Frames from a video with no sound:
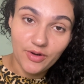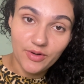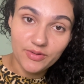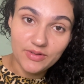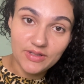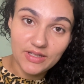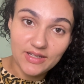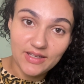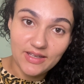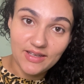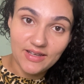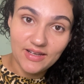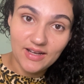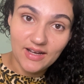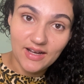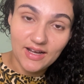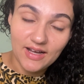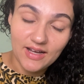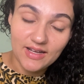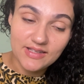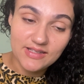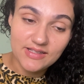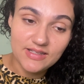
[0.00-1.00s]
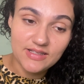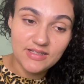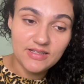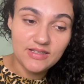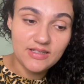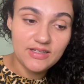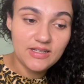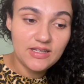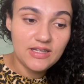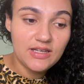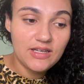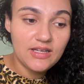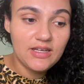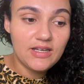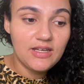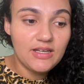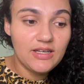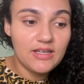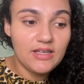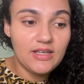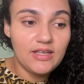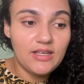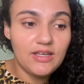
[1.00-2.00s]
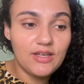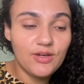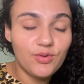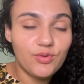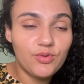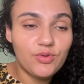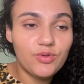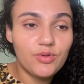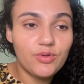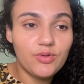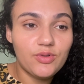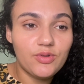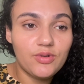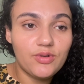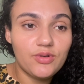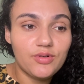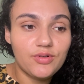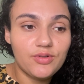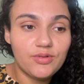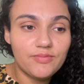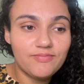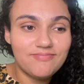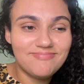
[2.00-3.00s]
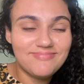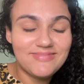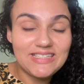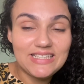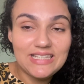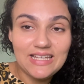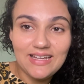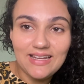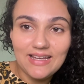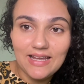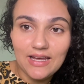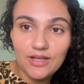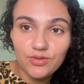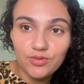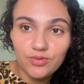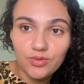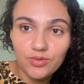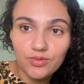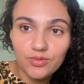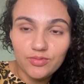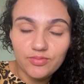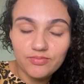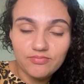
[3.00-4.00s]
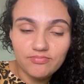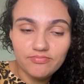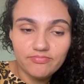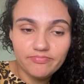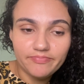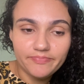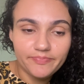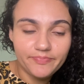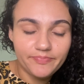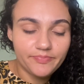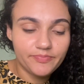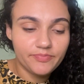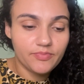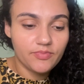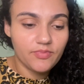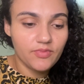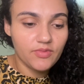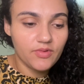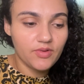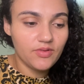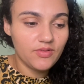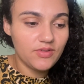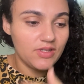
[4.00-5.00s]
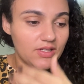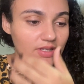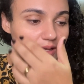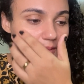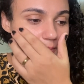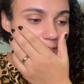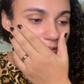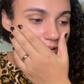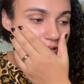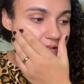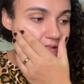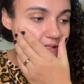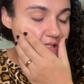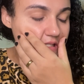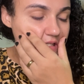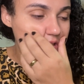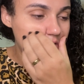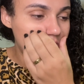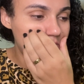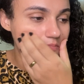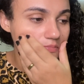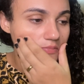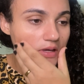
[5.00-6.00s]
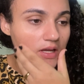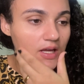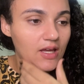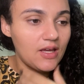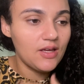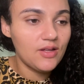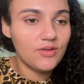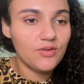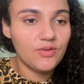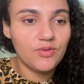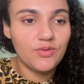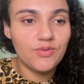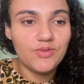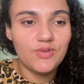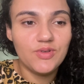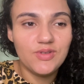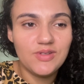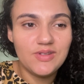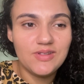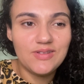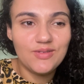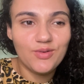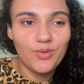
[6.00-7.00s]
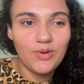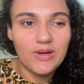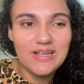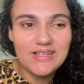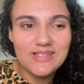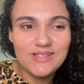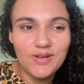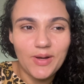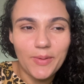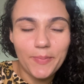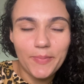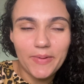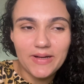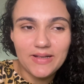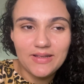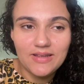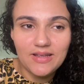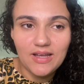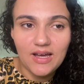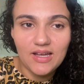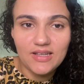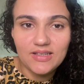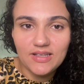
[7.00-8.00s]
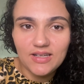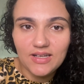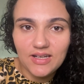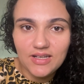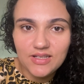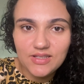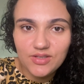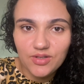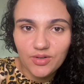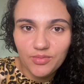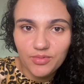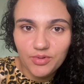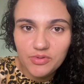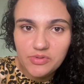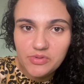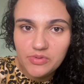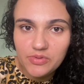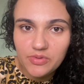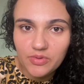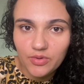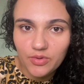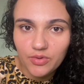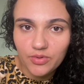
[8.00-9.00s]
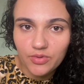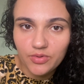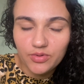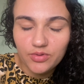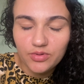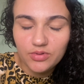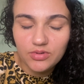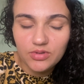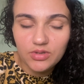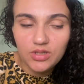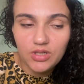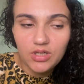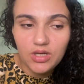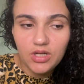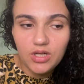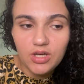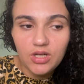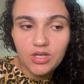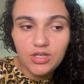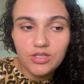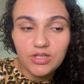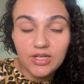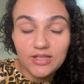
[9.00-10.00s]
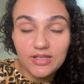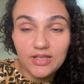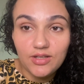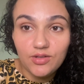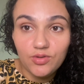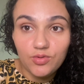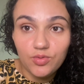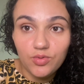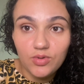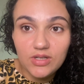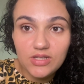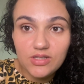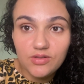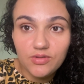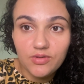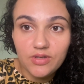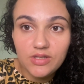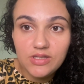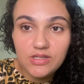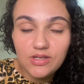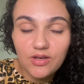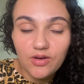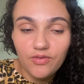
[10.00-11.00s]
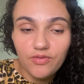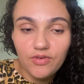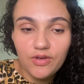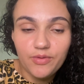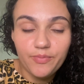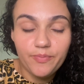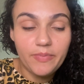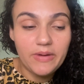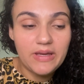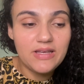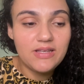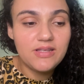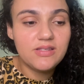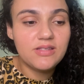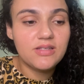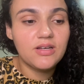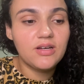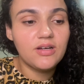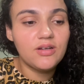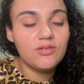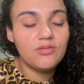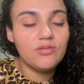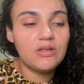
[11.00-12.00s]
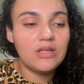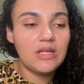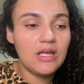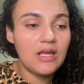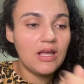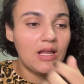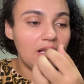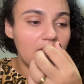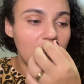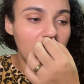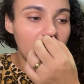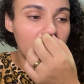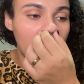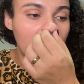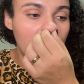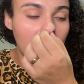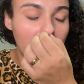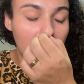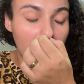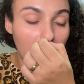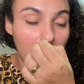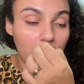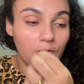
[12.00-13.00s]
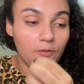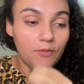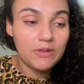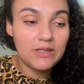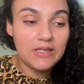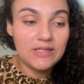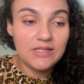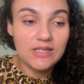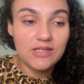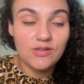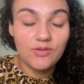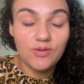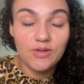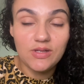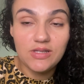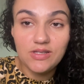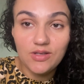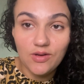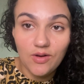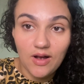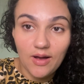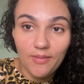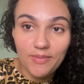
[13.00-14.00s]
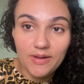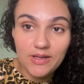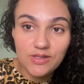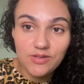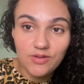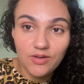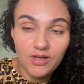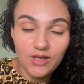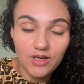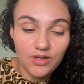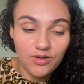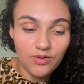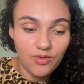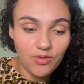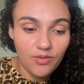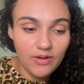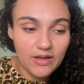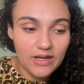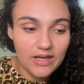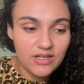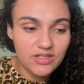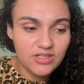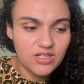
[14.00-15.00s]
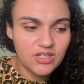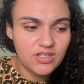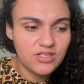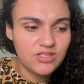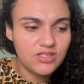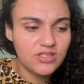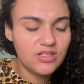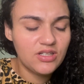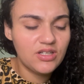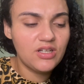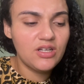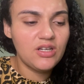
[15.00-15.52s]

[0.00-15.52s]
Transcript: volta aqui em casa e eu tô, sei lá, tô com... Não sei se é pressentimento, não sei se coração apertado em relação ao meu sogro. Já tem duas noites que eu venho pensando nele e teve uma dessas noites que eu acabei sonhando com ele, gente.